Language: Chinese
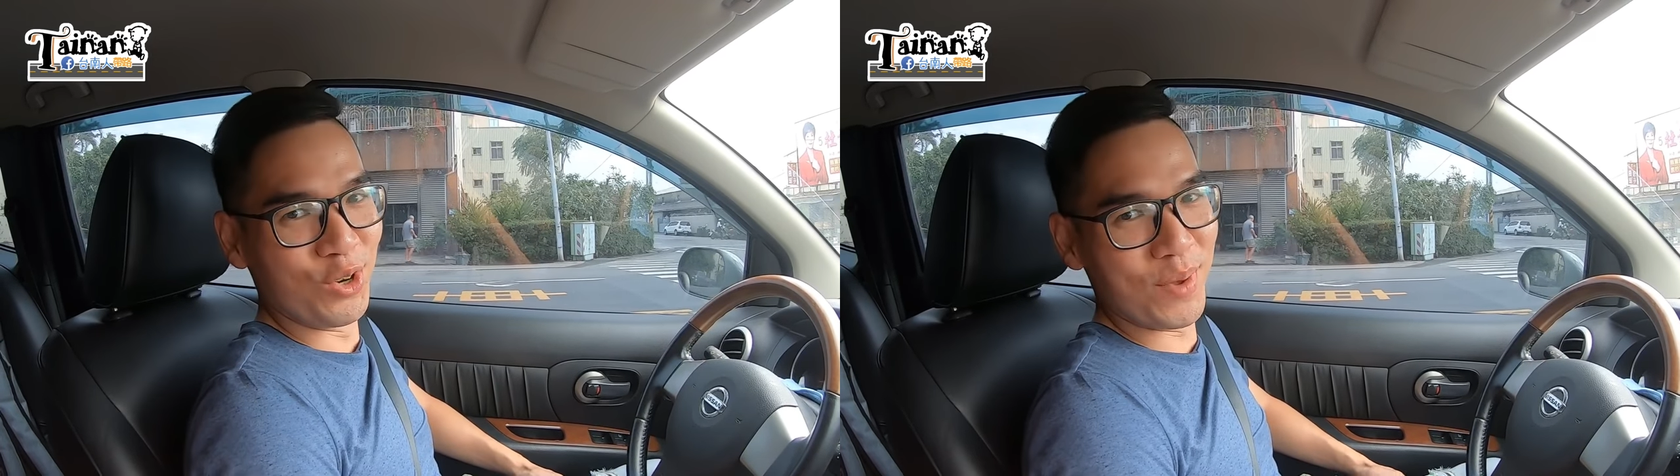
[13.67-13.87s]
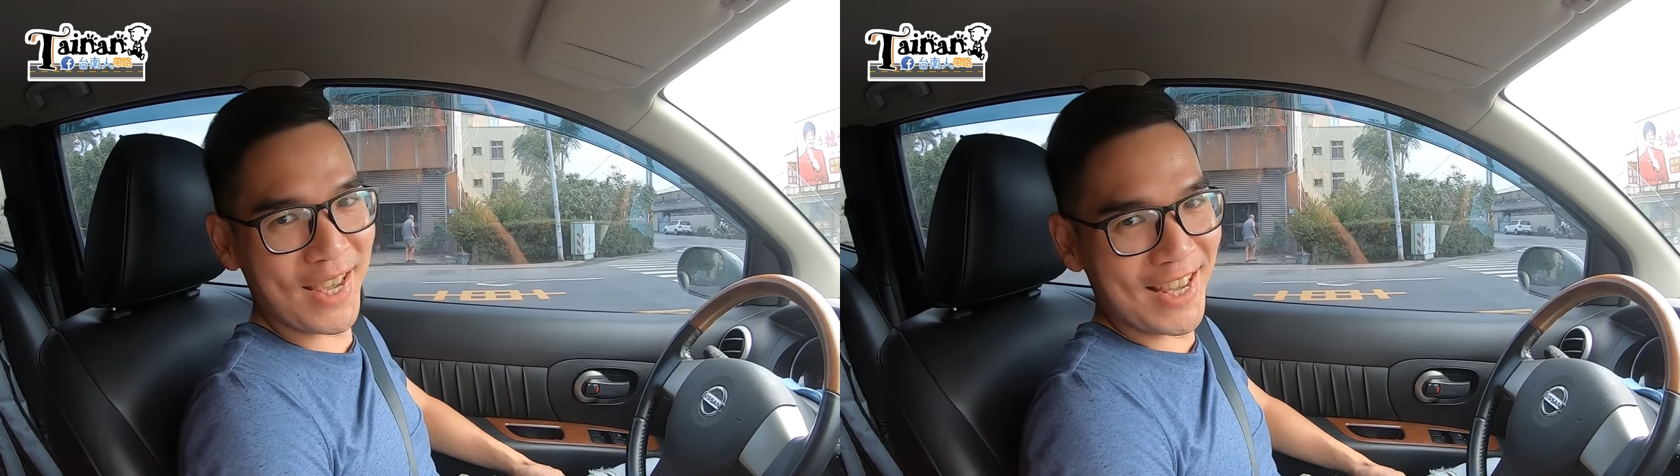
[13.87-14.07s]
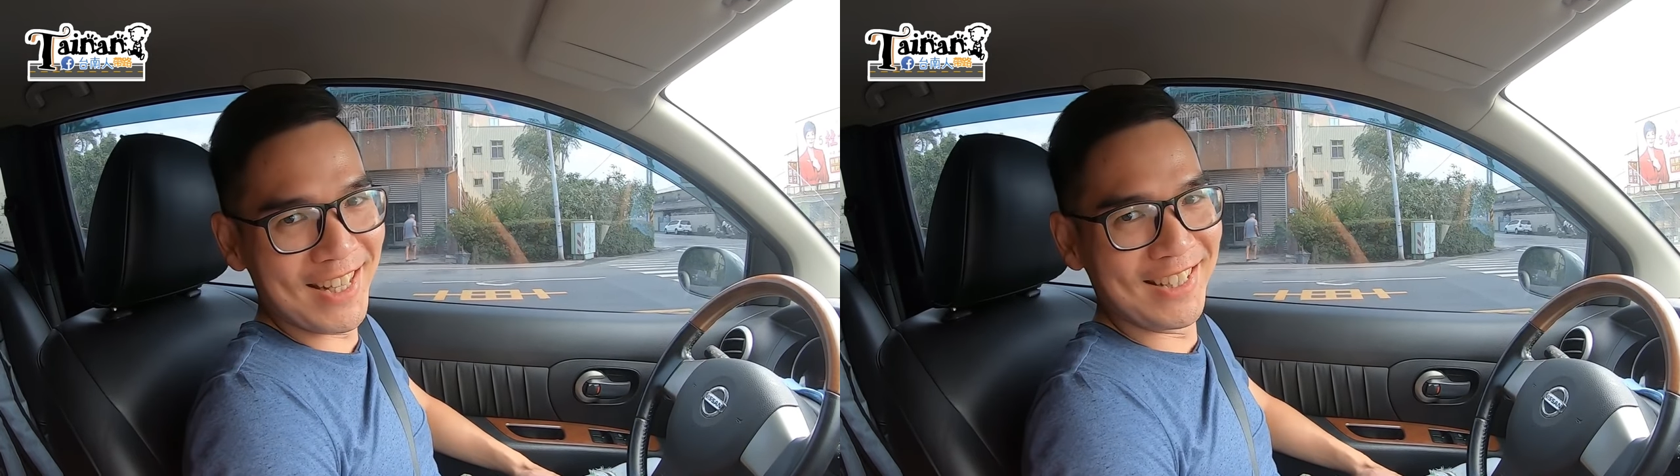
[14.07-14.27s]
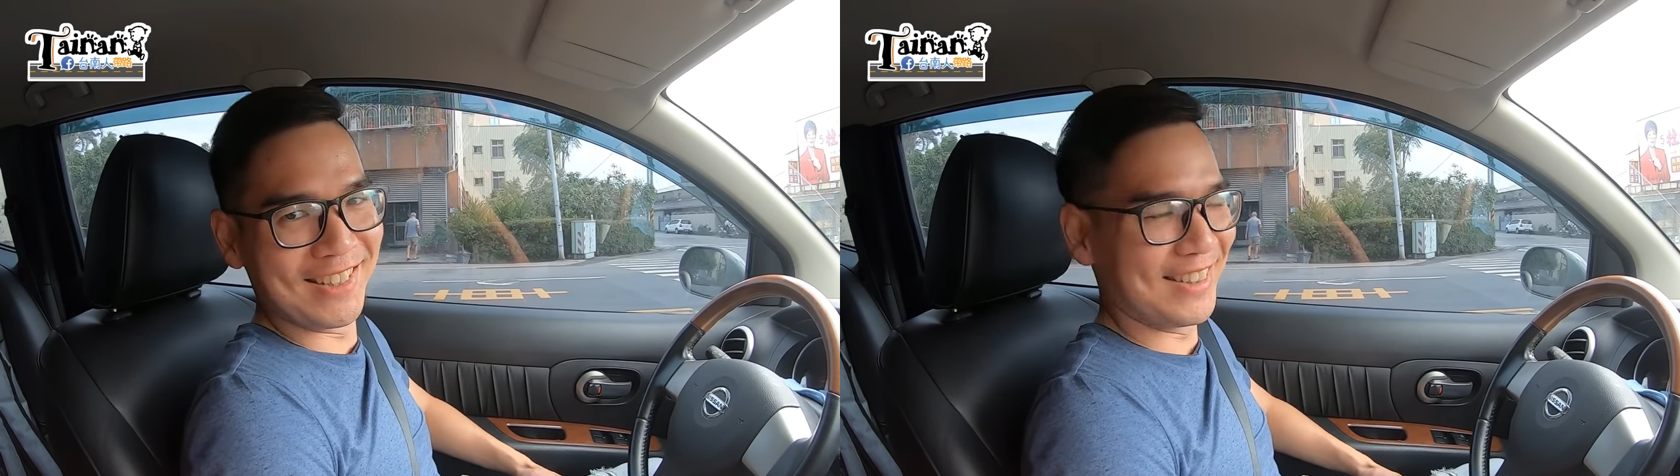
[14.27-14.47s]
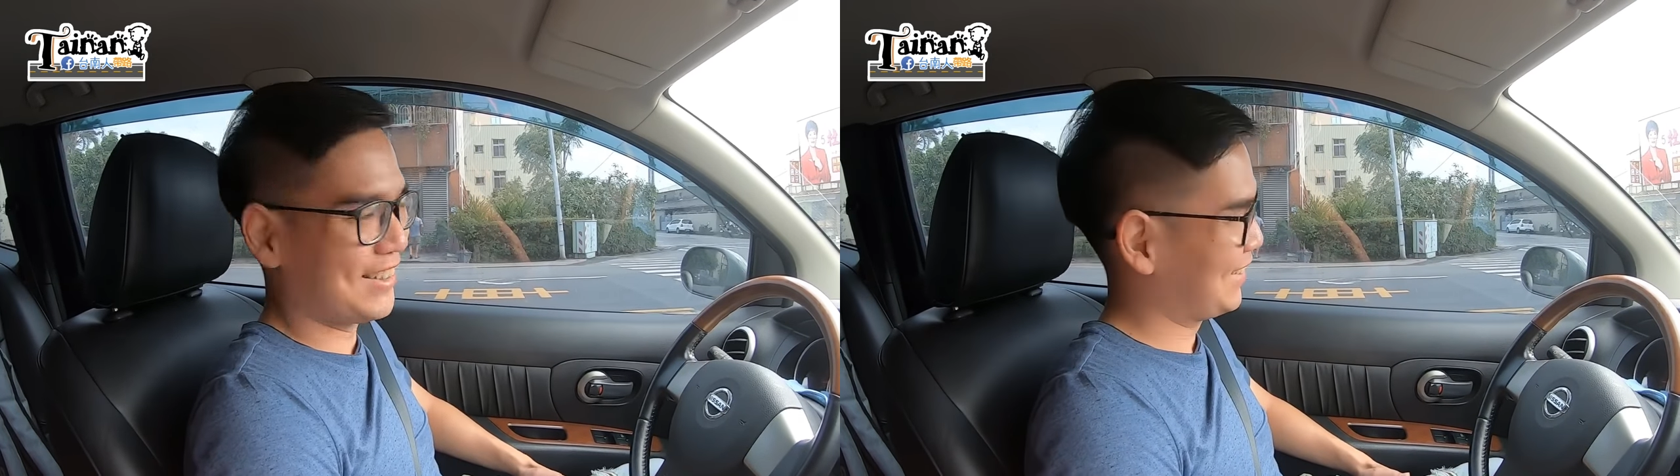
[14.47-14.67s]
油饼。
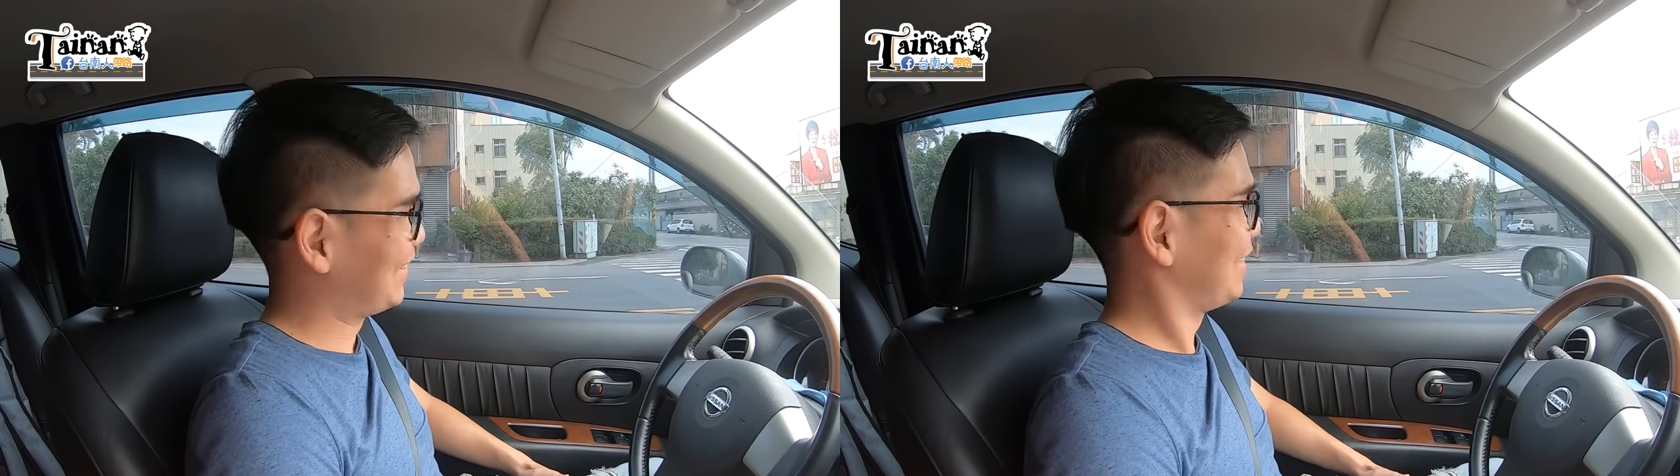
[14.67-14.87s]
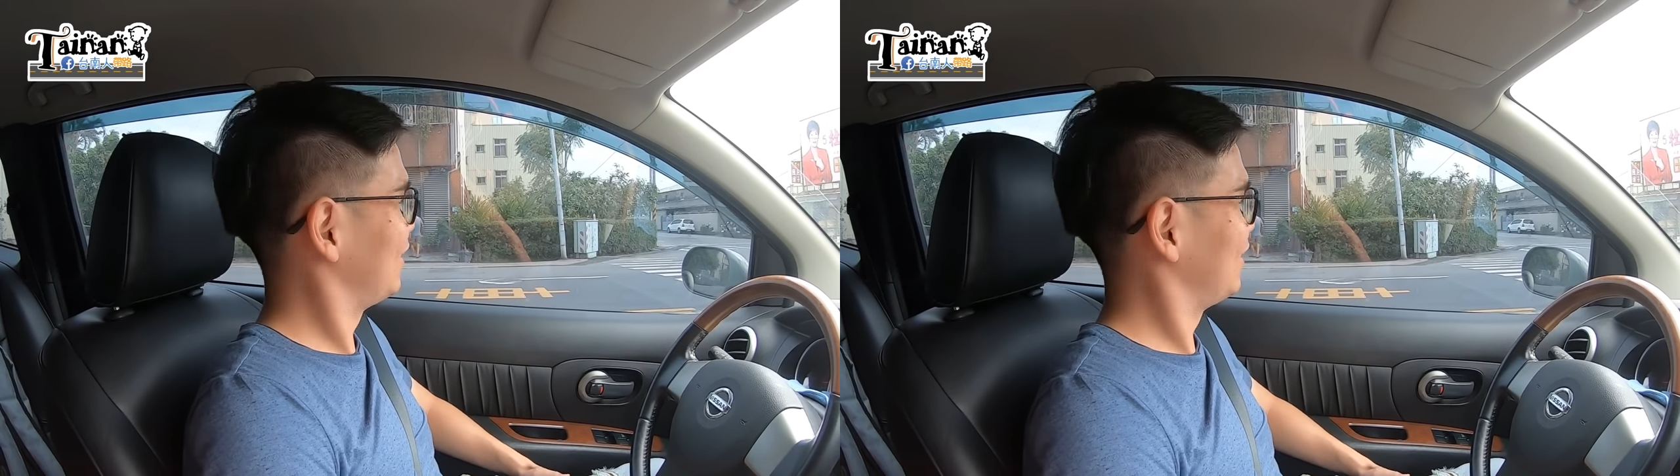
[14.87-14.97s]
葱